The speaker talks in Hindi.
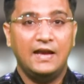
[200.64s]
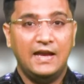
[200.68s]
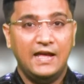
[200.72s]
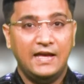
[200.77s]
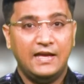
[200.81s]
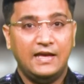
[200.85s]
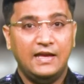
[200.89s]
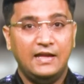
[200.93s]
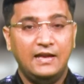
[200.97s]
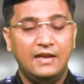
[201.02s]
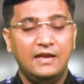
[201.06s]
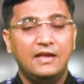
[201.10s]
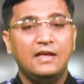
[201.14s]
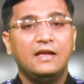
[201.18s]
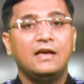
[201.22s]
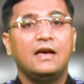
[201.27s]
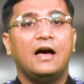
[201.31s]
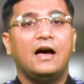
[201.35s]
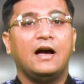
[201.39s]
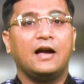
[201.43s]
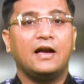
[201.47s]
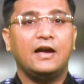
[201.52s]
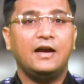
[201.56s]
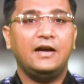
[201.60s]
लेकिन
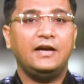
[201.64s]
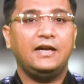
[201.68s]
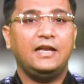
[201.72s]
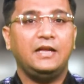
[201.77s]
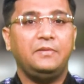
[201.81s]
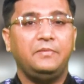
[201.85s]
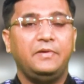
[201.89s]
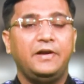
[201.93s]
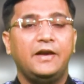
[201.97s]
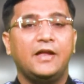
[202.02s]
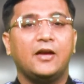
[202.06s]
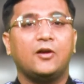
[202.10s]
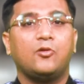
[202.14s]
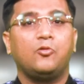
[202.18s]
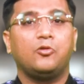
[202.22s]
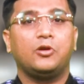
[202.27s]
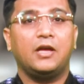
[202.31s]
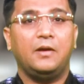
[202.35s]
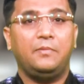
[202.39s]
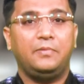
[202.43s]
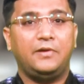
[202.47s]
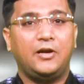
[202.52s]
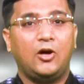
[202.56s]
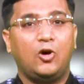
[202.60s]
अगर टीम इंडिया को
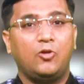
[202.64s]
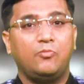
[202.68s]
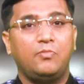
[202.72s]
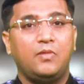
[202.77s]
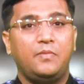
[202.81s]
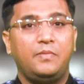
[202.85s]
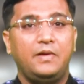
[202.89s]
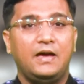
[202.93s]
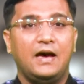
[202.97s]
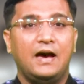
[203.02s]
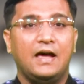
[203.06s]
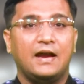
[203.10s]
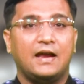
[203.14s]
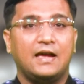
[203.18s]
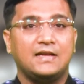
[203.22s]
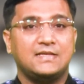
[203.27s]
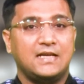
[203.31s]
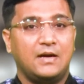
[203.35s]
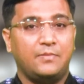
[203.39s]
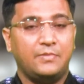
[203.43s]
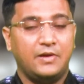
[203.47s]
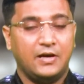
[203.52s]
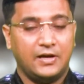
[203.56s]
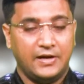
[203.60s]
केपटाउन में भी हार का
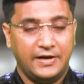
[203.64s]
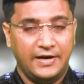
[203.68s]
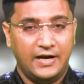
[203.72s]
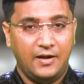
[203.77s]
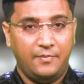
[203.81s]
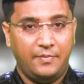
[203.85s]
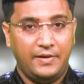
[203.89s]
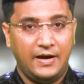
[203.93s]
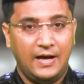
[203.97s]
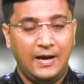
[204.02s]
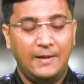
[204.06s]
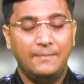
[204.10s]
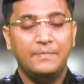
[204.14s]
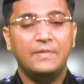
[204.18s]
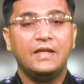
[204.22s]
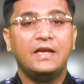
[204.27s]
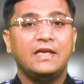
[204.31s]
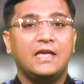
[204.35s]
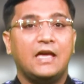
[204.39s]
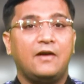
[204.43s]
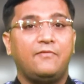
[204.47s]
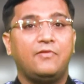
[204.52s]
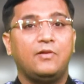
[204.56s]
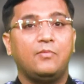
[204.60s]
सामना करना पड़ा
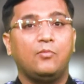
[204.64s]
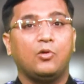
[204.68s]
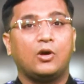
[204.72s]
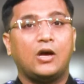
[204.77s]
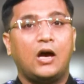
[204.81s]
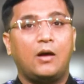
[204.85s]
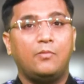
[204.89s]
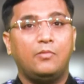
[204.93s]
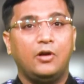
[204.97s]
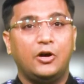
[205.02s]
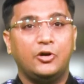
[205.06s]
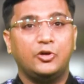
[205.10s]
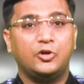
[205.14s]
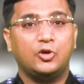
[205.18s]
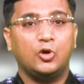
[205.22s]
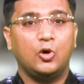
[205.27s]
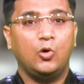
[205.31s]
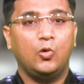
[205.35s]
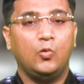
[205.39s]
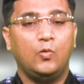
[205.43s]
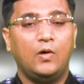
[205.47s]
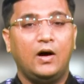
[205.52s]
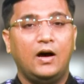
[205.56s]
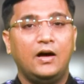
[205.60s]
या फिर मुकाबला ड्रॉ
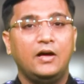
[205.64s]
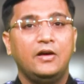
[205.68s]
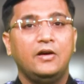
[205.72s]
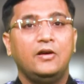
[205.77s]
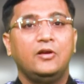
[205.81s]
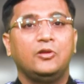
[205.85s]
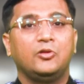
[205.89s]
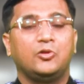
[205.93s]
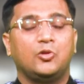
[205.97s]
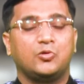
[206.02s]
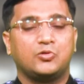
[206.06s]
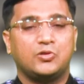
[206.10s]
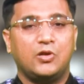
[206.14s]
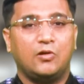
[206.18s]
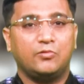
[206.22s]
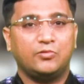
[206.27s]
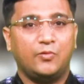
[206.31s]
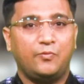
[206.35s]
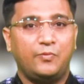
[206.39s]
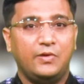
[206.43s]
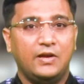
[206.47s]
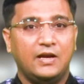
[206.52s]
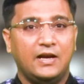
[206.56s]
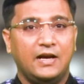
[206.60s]
हुआ तो साउथ
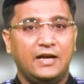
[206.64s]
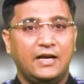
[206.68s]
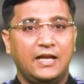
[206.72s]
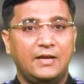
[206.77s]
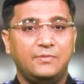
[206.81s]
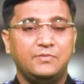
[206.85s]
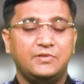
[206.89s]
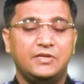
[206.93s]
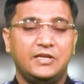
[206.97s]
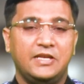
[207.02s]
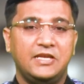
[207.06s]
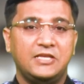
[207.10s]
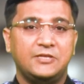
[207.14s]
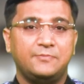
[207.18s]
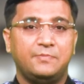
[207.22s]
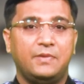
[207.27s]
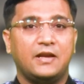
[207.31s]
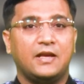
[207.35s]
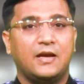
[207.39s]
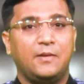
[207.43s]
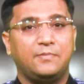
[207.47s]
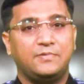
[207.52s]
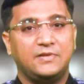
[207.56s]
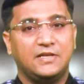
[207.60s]
अफ्रीका टीम सीरीज़ पर
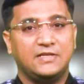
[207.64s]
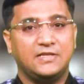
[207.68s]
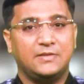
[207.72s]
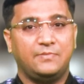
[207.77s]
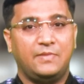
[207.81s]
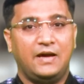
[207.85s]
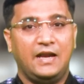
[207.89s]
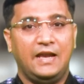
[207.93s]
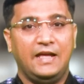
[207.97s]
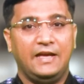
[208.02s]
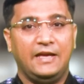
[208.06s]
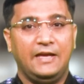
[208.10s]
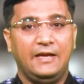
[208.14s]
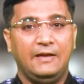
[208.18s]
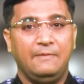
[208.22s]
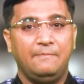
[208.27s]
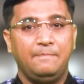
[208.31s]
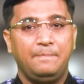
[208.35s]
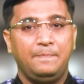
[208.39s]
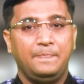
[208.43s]
कब्जा जमा लेगी